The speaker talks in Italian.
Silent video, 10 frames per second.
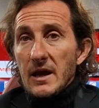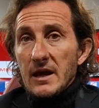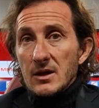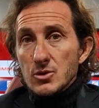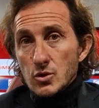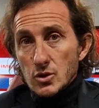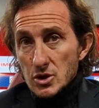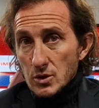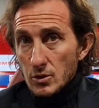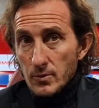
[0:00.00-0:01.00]
Era giusto
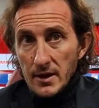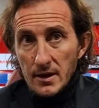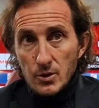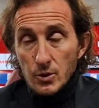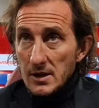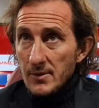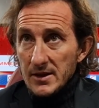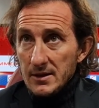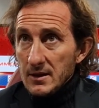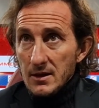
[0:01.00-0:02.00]
secondo me chiudere la
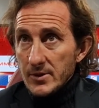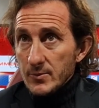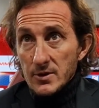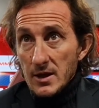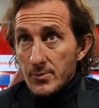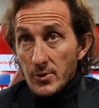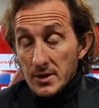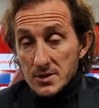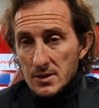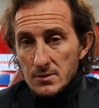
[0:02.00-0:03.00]
partita nel primo tempo,
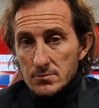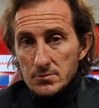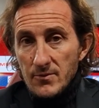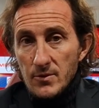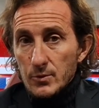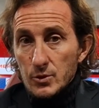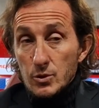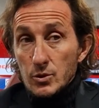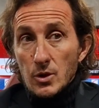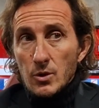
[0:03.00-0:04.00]
che avevamo
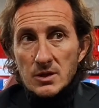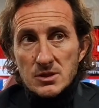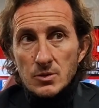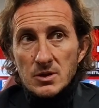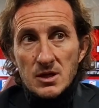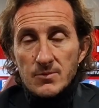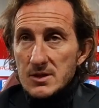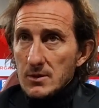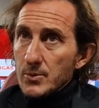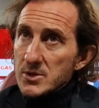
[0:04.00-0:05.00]
avuto tutte le occasioni, sarebbe
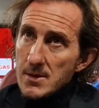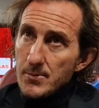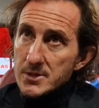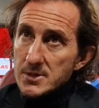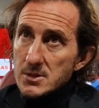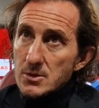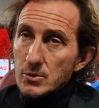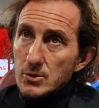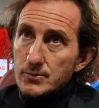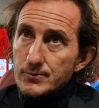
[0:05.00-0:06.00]
stato più semplice nel
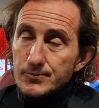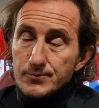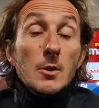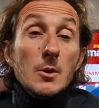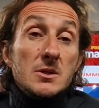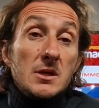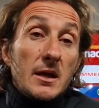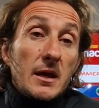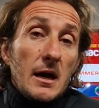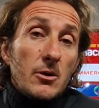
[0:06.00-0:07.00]
secondo. Sì,
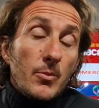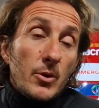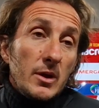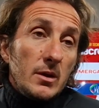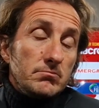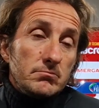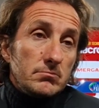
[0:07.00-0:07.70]
è chiaro, poi